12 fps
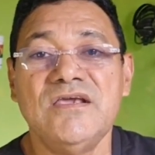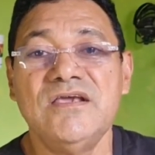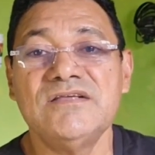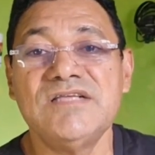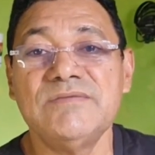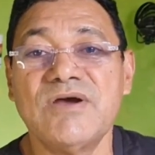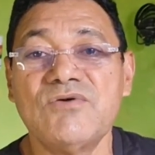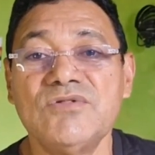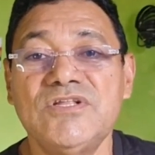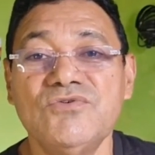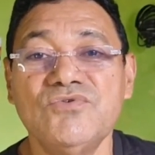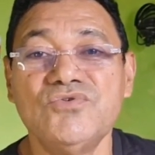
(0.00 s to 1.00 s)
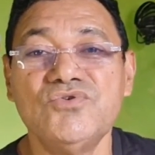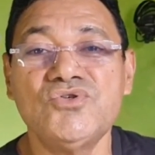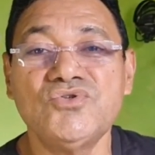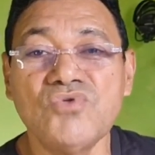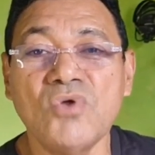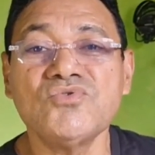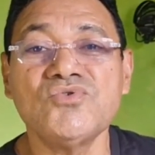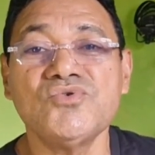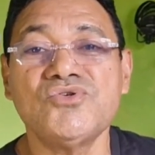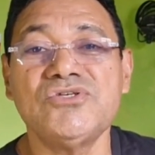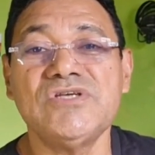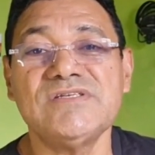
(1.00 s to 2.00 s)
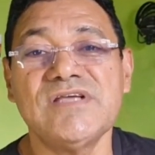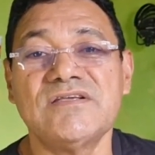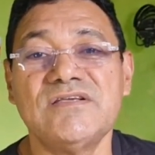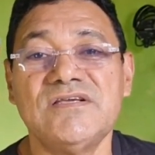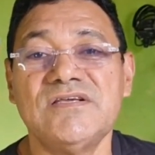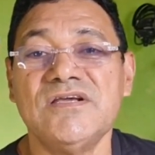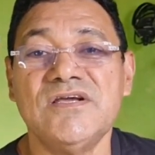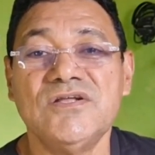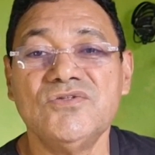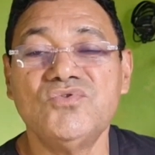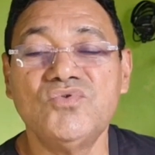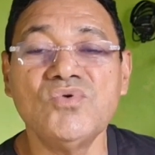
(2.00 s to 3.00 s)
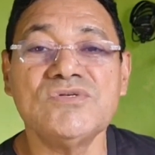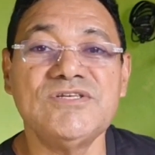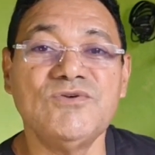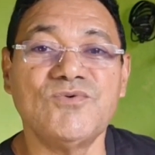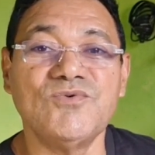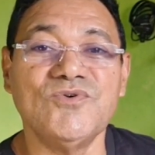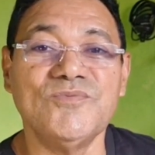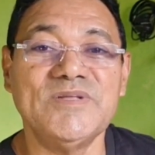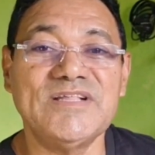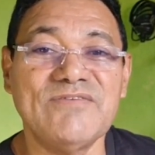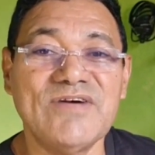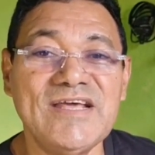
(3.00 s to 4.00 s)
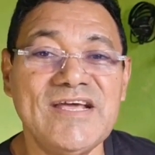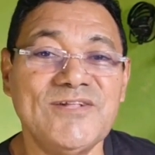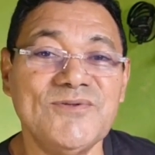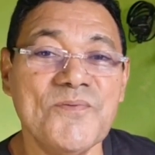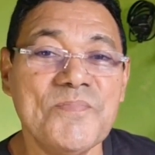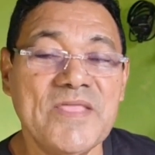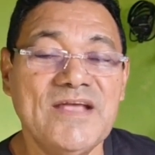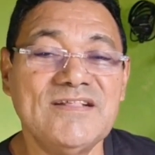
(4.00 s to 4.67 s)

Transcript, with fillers: e receba conteúdos todos os dias aqui do seu clube, tá valendo?